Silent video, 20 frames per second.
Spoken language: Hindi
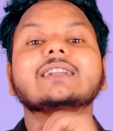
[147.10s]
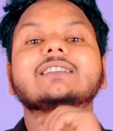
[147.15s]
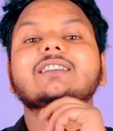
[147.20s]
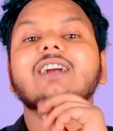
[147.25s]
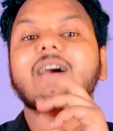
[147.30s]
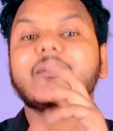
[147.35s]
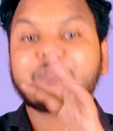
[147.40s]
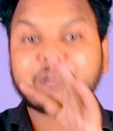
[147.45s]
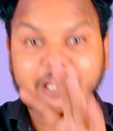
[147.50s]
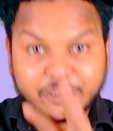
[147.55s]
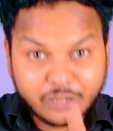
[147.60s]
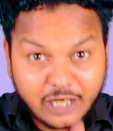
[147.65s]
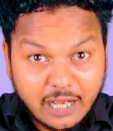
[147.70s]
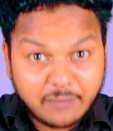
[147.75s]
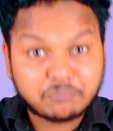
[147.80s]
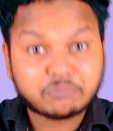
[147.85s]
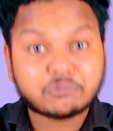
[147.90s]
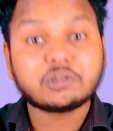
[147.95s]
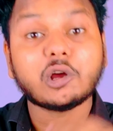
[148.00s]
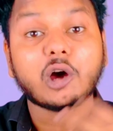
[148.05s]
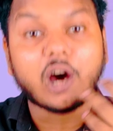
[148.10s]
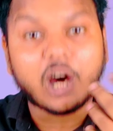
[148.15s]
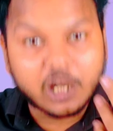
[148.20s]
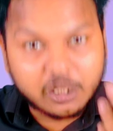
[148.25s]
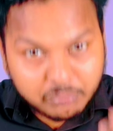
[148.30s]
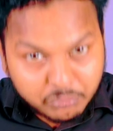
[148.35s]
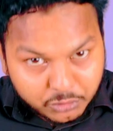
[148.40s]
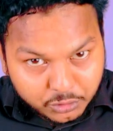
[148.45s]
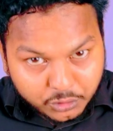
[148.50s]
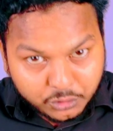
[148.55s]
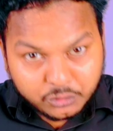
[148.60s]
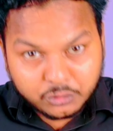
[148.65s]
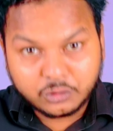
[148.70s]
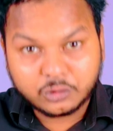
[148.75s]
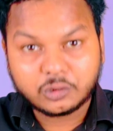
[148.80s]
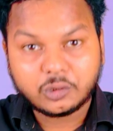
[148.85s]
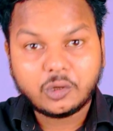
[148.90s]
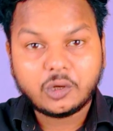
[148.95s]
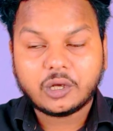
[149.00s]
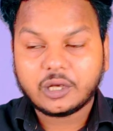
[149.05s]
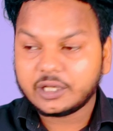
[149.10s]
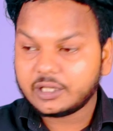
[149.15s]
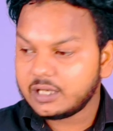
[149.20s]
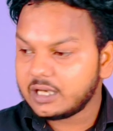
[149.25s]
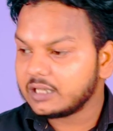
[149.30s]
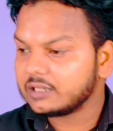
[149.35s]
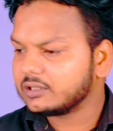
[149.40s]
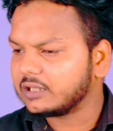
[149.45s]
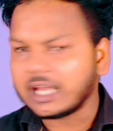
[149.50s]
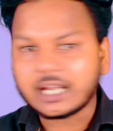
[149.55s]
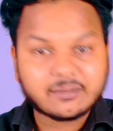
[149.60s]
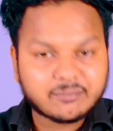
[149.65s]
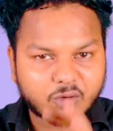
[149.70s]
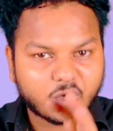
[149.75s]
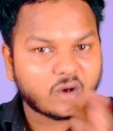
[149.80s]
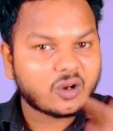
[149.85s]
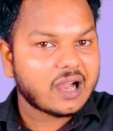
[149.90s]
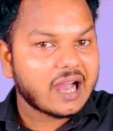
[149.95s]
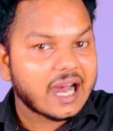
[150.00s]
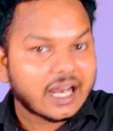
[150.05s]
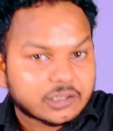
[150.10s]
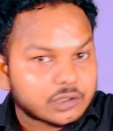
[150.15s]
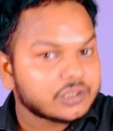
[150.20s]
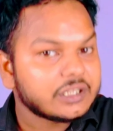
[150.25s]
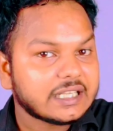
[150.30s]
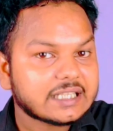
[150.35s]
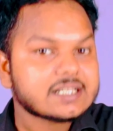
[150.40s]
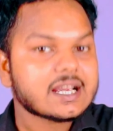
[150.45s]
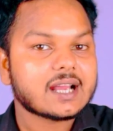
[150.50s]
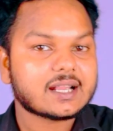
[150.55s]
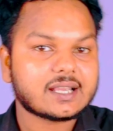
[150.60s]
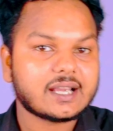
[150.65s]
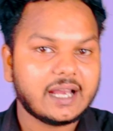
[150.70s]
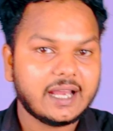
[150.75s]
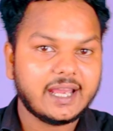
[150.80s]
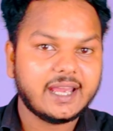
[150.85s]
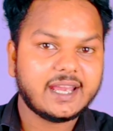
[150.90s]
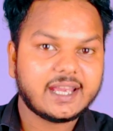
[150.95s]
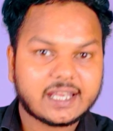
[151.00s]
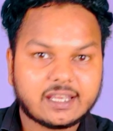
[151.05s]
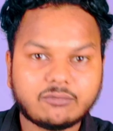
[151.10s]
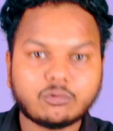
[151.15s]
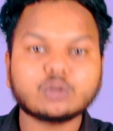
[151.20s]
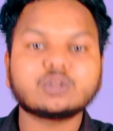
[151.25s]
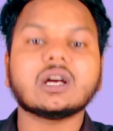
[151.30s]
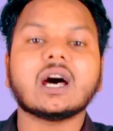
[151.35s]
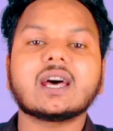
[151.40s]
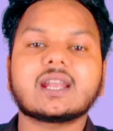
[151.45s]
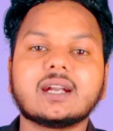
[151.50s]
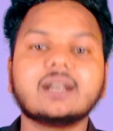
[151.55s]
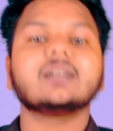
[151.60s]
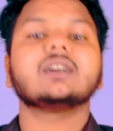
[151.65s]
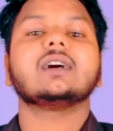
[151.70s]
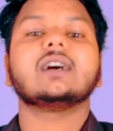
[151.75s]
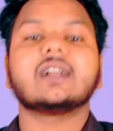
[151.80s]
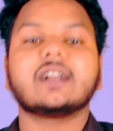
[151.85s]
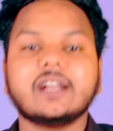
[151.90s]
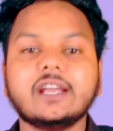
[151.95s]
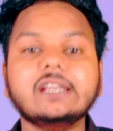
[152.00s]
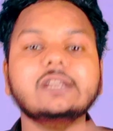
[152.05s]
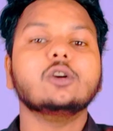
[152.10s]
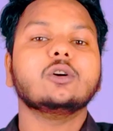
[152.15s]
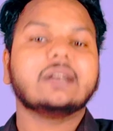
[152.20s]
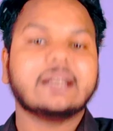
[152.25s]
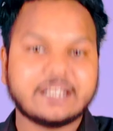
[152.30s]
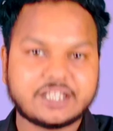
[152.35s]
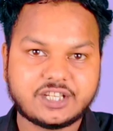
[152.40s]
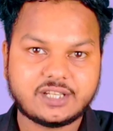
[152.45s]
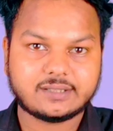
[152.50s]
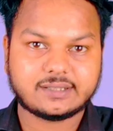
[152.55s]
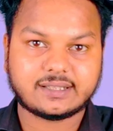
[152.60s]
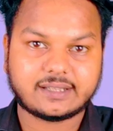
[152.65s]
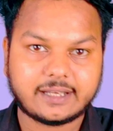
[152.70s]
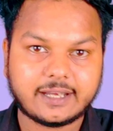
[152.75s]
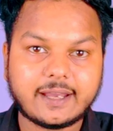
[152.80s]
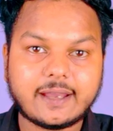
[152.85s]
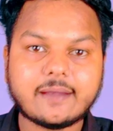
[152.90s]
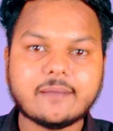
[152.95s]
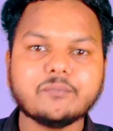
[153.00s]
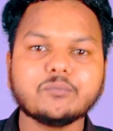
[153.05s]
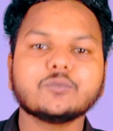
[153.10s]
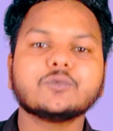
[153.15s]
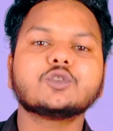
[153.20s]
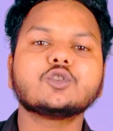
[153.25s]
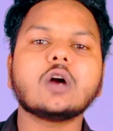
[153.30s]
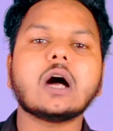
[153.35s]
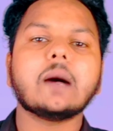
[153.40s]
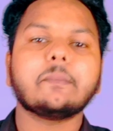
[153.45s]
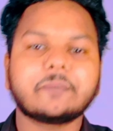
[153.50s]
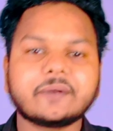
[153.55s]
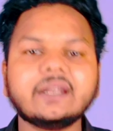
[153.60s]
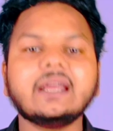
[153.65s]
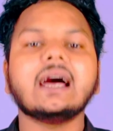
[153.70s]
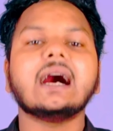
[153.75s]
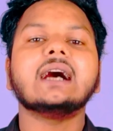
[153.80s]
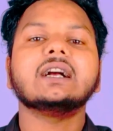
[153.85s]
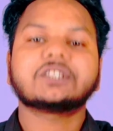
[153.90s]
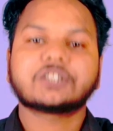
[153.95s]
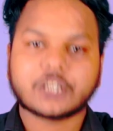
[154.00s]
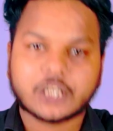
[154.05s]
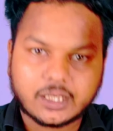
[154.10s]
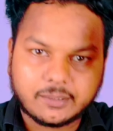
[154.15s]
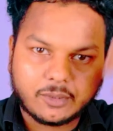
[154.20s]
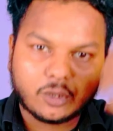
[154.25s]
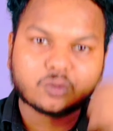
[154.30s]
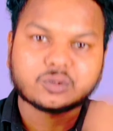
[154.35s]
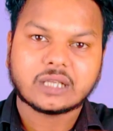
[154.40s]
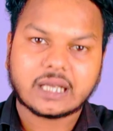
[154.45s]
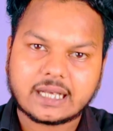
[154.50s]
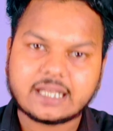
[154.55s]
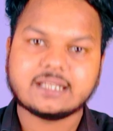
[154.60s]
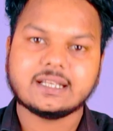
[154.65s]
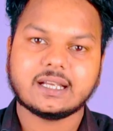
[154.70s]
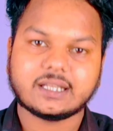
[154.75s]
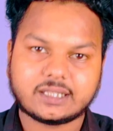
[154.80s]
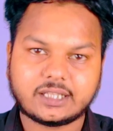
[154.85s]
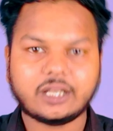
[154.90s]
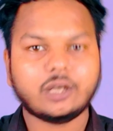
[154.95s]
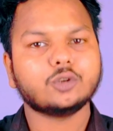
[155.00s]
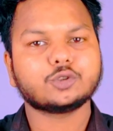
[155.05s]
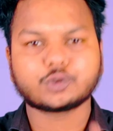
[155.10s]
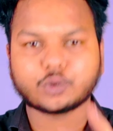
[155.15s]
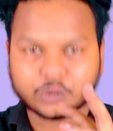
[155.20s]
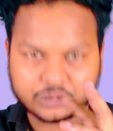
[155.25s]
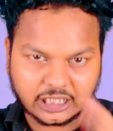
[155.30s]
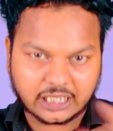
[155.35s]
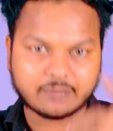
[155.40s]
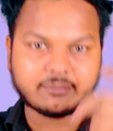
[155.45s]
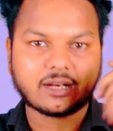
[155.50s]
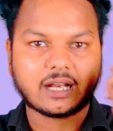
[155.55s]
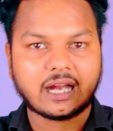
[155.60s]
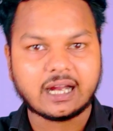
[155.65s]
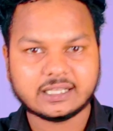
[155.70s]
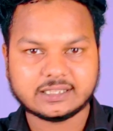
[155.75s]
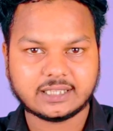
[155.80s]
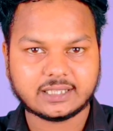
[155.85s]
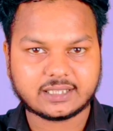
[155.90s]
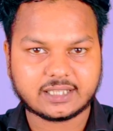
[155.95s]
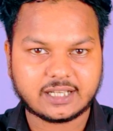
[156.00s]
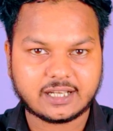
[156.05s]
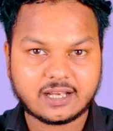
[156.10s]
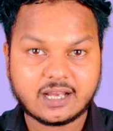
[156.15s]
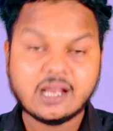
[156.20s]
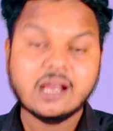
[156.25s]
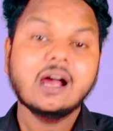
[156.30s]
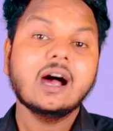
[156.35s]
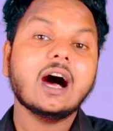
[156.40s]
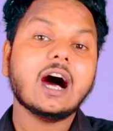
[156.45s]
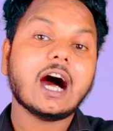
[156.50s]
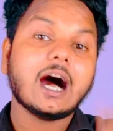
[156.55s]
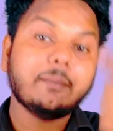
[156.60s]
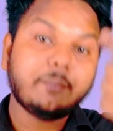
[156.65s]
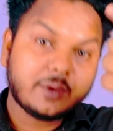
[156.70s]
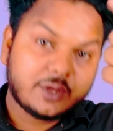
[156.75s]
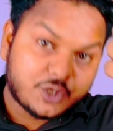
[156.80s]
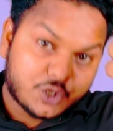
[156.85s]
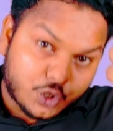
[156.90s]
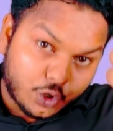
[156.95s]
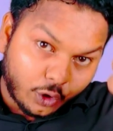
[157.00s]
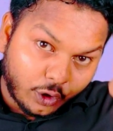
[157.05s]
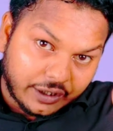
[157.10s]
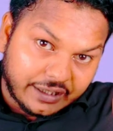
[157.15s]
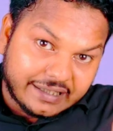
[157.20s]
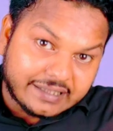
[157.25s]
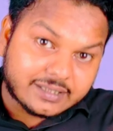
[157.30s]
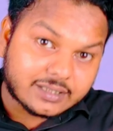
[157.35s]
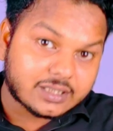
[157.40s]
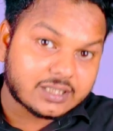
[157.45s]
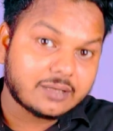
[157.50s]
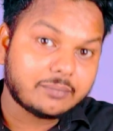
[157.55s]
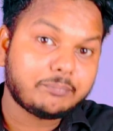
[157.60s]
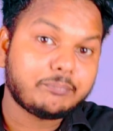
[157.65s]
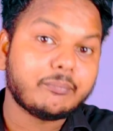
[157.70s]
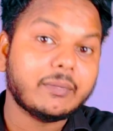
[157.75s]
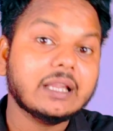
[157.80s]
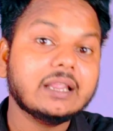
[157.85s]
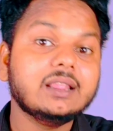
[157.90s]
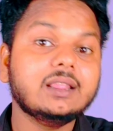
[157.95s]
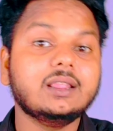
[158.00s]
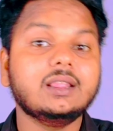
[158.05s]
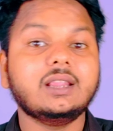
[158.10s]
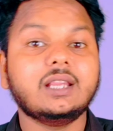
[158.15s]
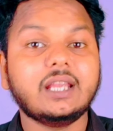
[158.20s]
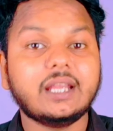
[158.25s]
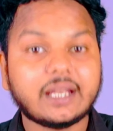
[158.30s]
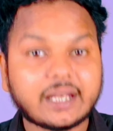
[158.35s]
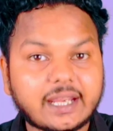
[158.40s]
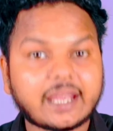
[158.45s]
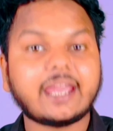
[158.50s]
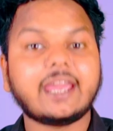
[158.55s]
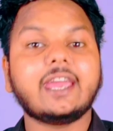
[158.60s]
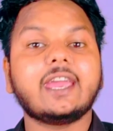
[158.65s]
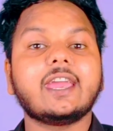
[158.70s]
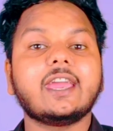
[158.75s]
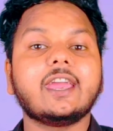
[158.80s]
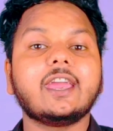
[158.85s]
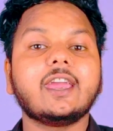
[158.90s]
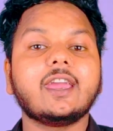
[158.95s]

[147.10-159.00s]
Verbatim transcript: अच्छा आप कहते हो ना आप धर्म है ना धर्म को कहा तो ये जाता है कि वो धारण करने योग्य चीजें हैं जो अपने आचरण में उतारी जाती है उसको धर्म कहा जाता है अब जो इस मंदिर के